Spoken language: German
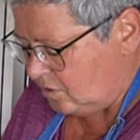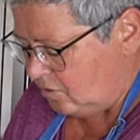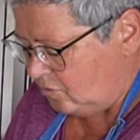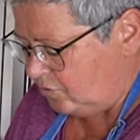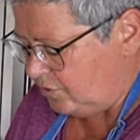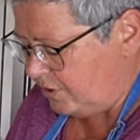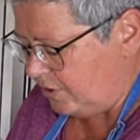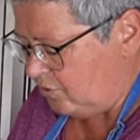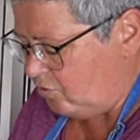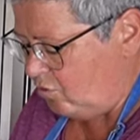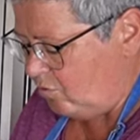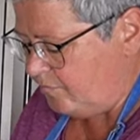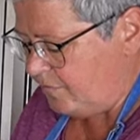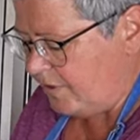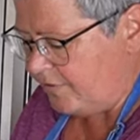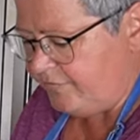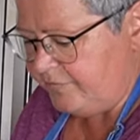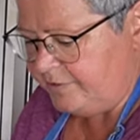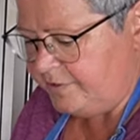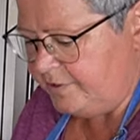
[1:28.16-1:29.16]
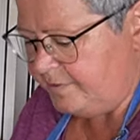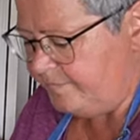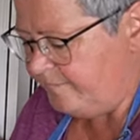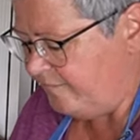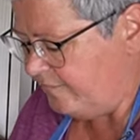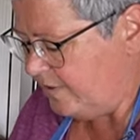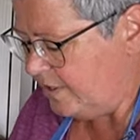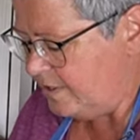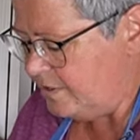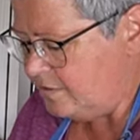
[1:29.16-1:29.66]
und dann kommt das in die
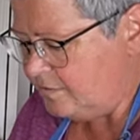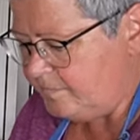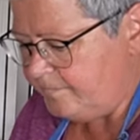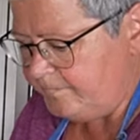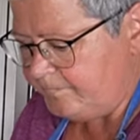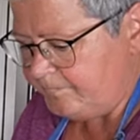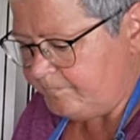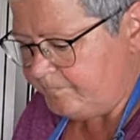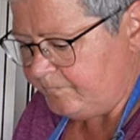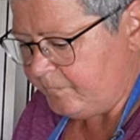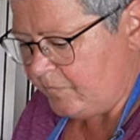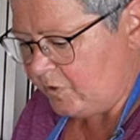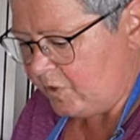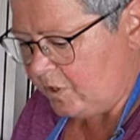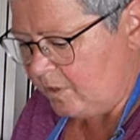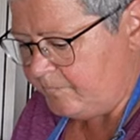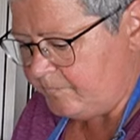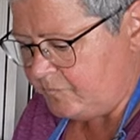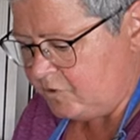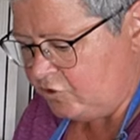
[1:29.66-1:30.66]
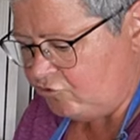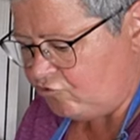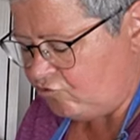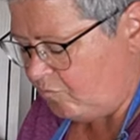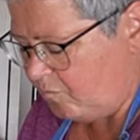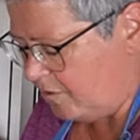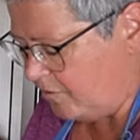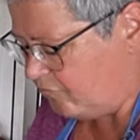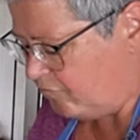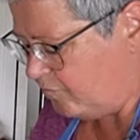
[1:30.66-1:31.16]
Pfanne. Ich habe die schon
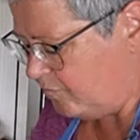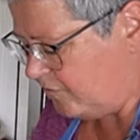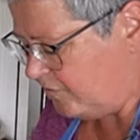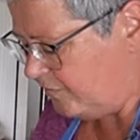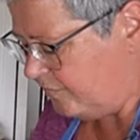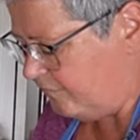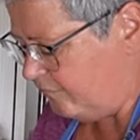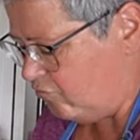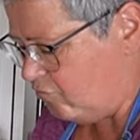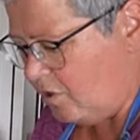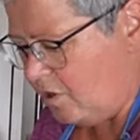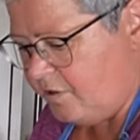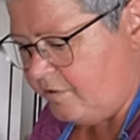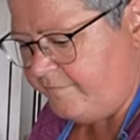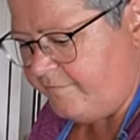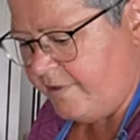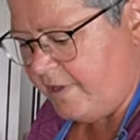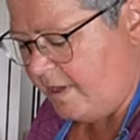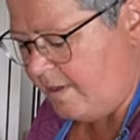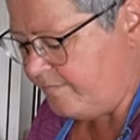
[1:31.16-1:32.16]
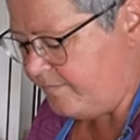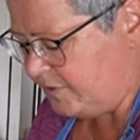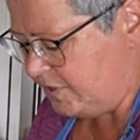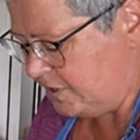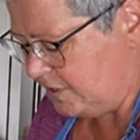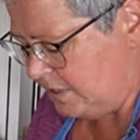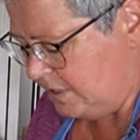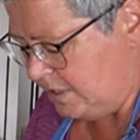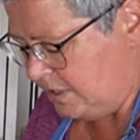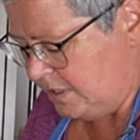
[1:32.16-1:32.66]
mal so ein bisschen vorgewärmt.
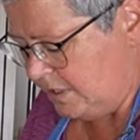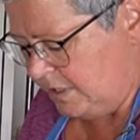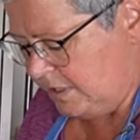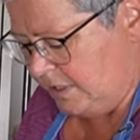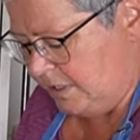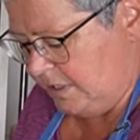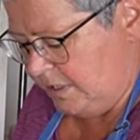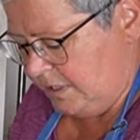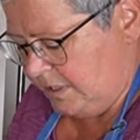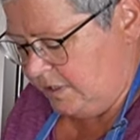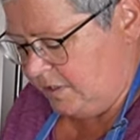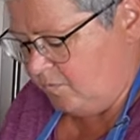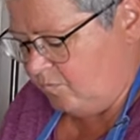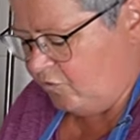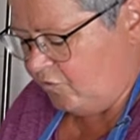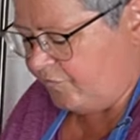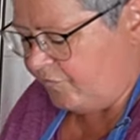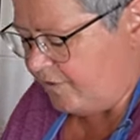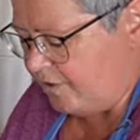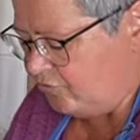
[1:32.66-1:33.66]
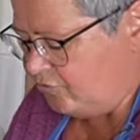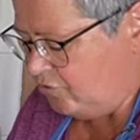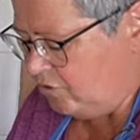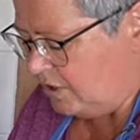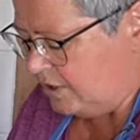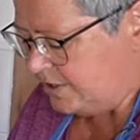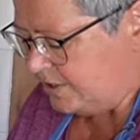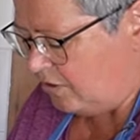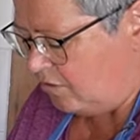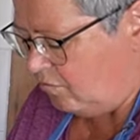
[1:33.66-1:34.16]
Ihr müsst
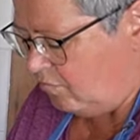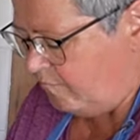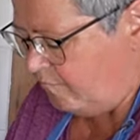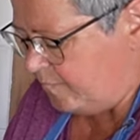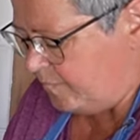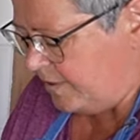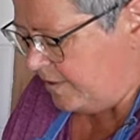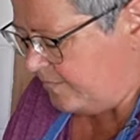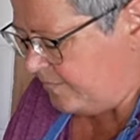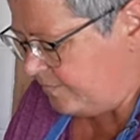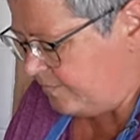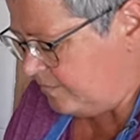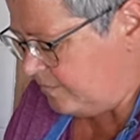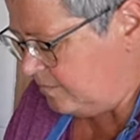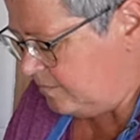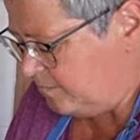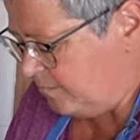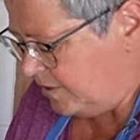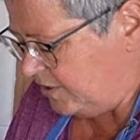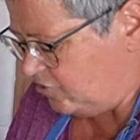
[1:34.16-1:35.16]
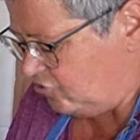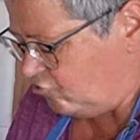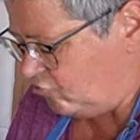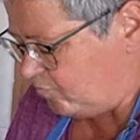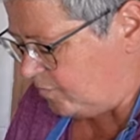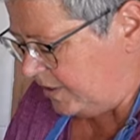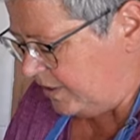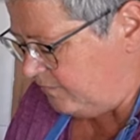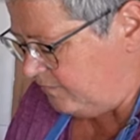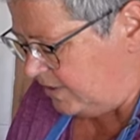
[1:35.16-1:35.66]
natürlich aufpassen bei
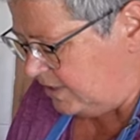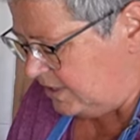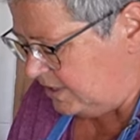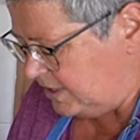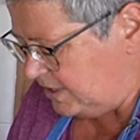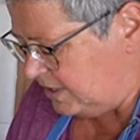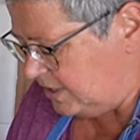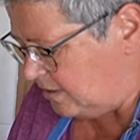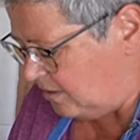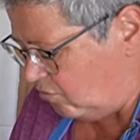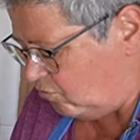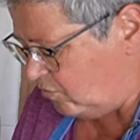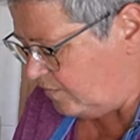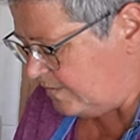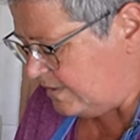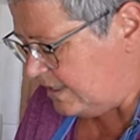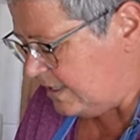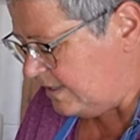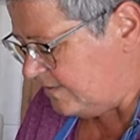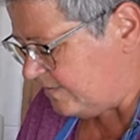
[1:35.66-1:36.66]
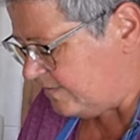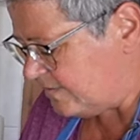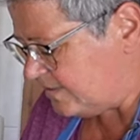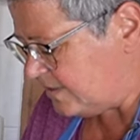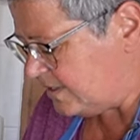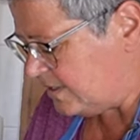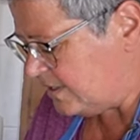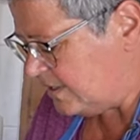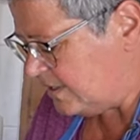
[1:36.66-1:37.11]
Speck, wenn ihr den auslasst.